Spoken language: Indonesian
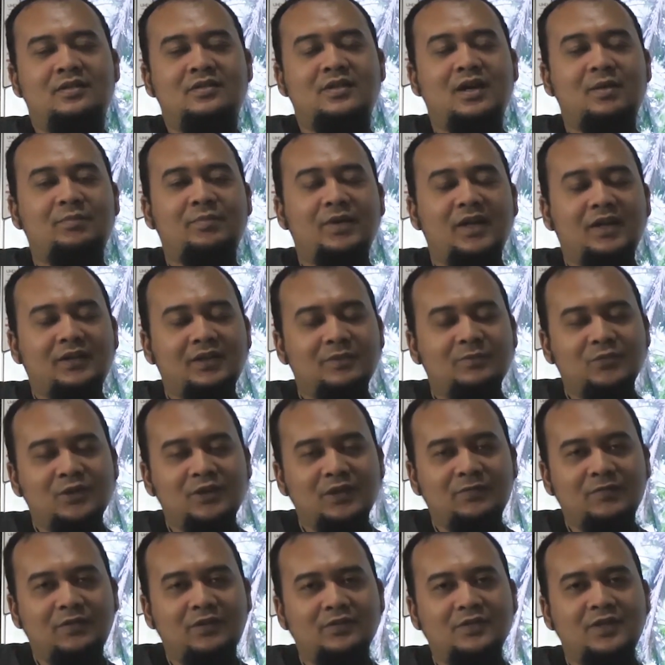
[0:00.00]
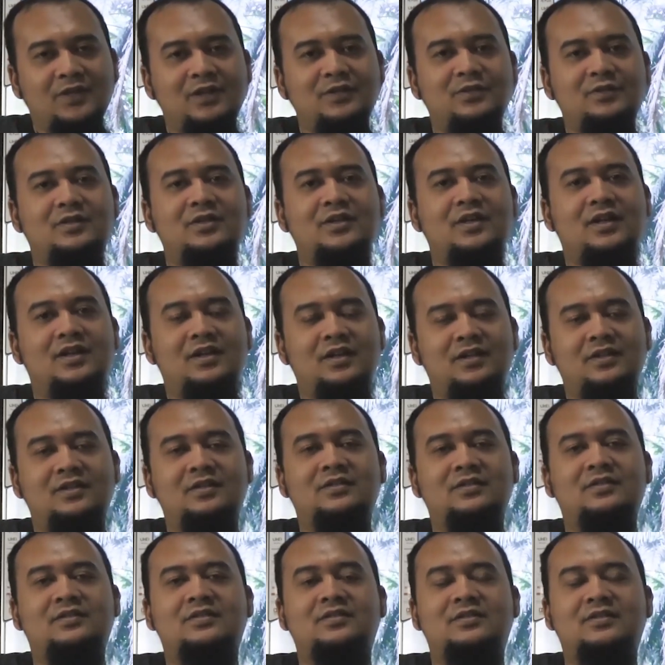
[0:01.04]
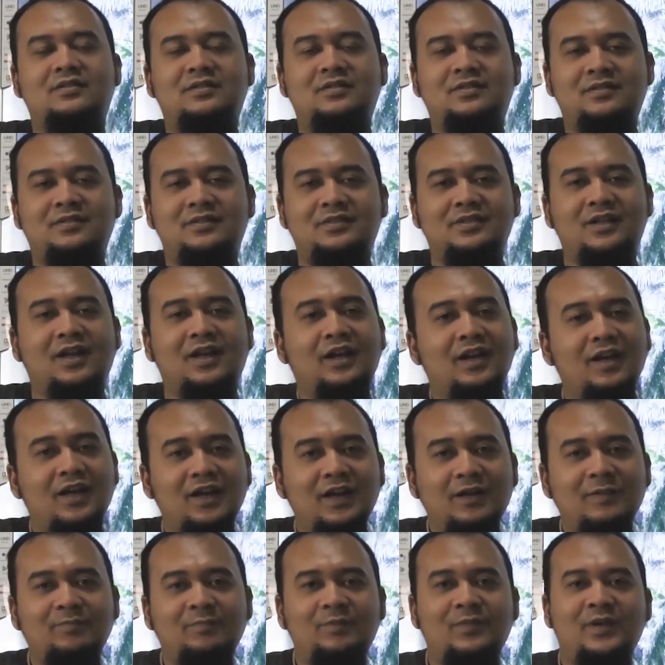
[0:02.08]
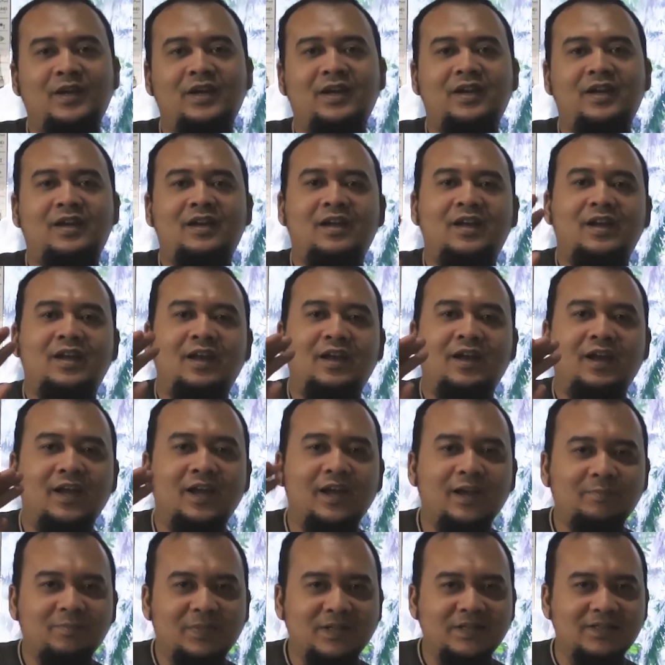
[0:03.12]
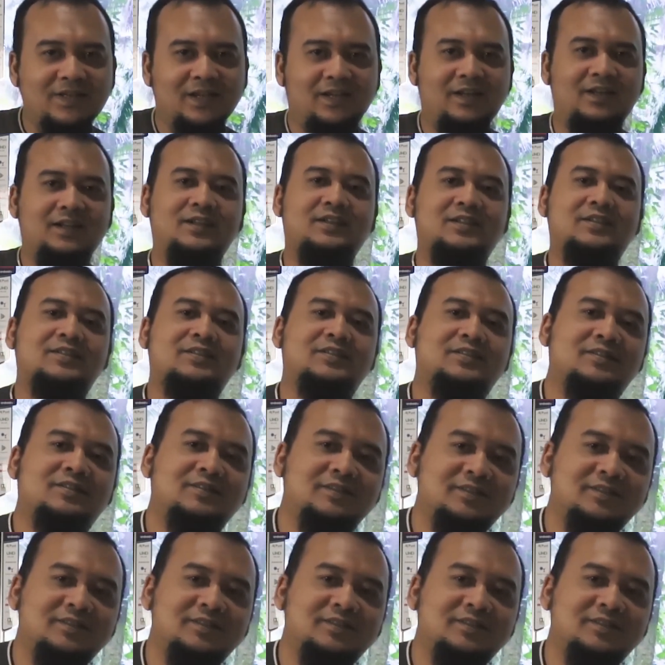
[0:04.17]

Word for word: Sampai ketemu di video selanjutnya. Salam, happy sharing.